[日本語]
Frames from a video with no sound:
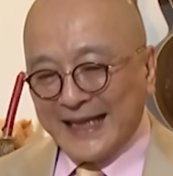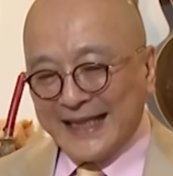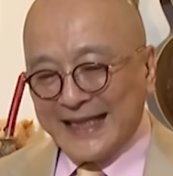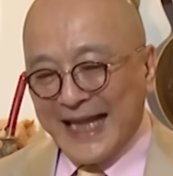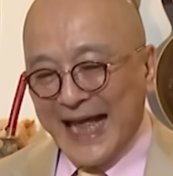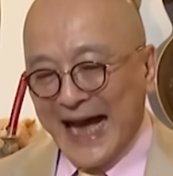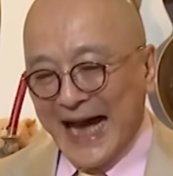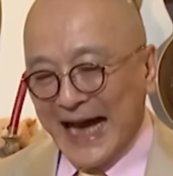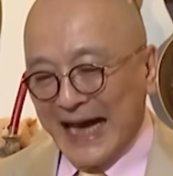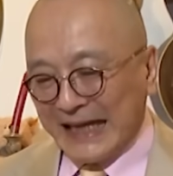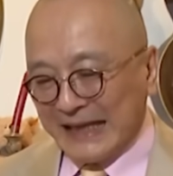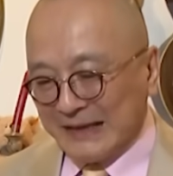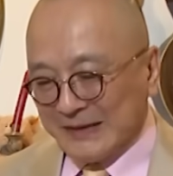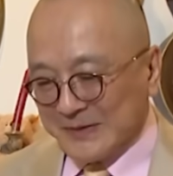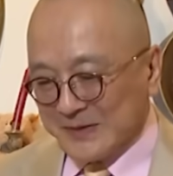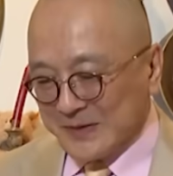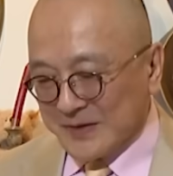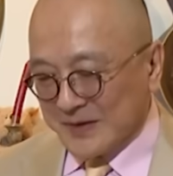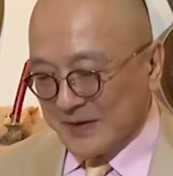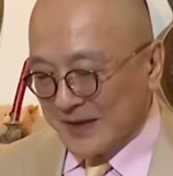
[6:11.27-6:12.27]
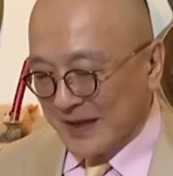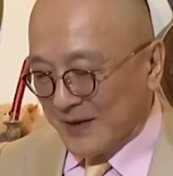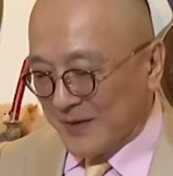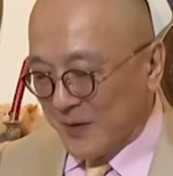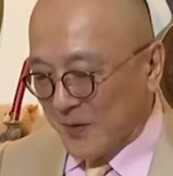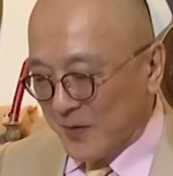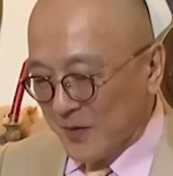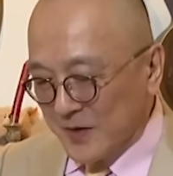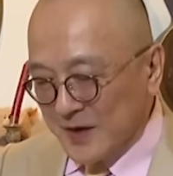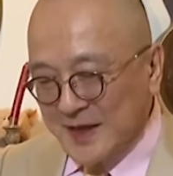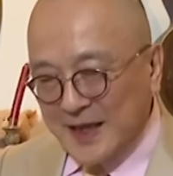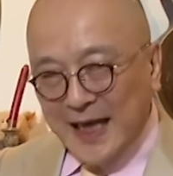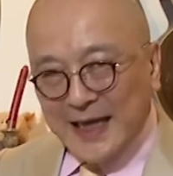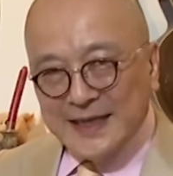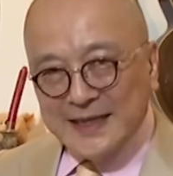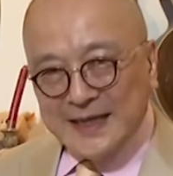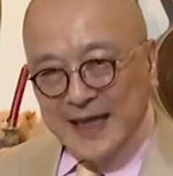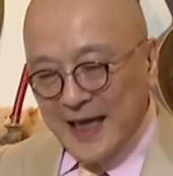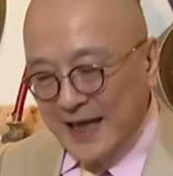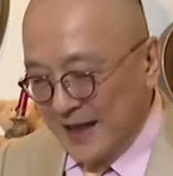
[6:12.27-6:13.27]
なるほどなここに出
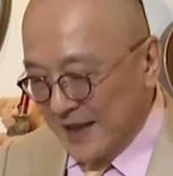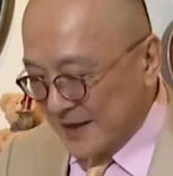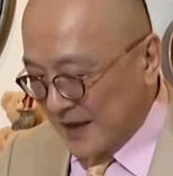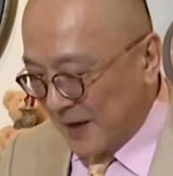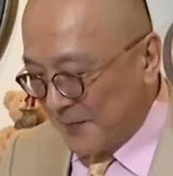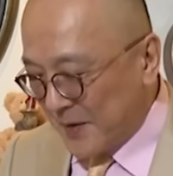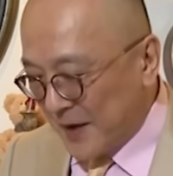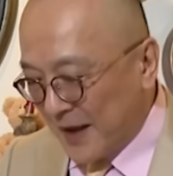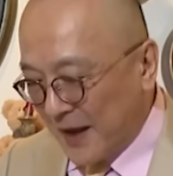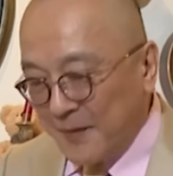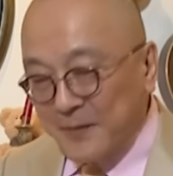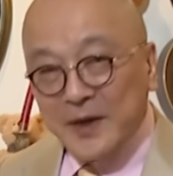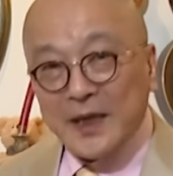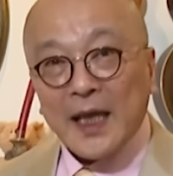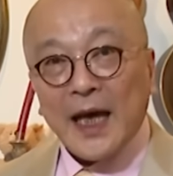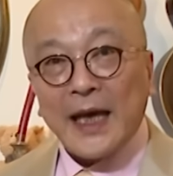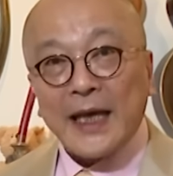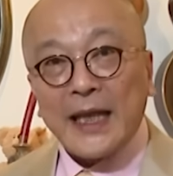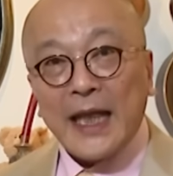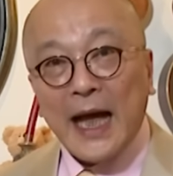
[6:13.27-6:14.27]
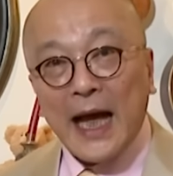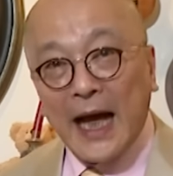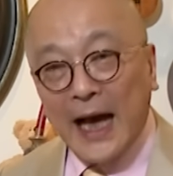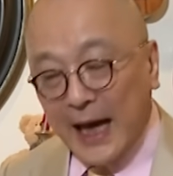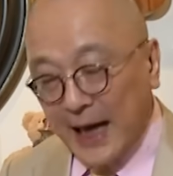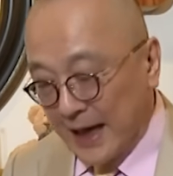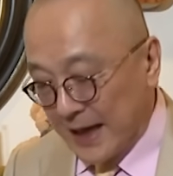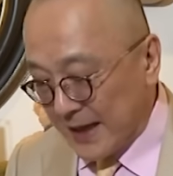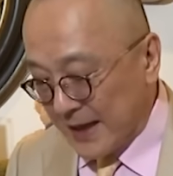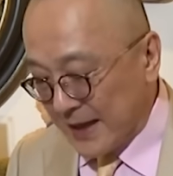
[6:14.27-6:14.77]
したいがダメだみたいな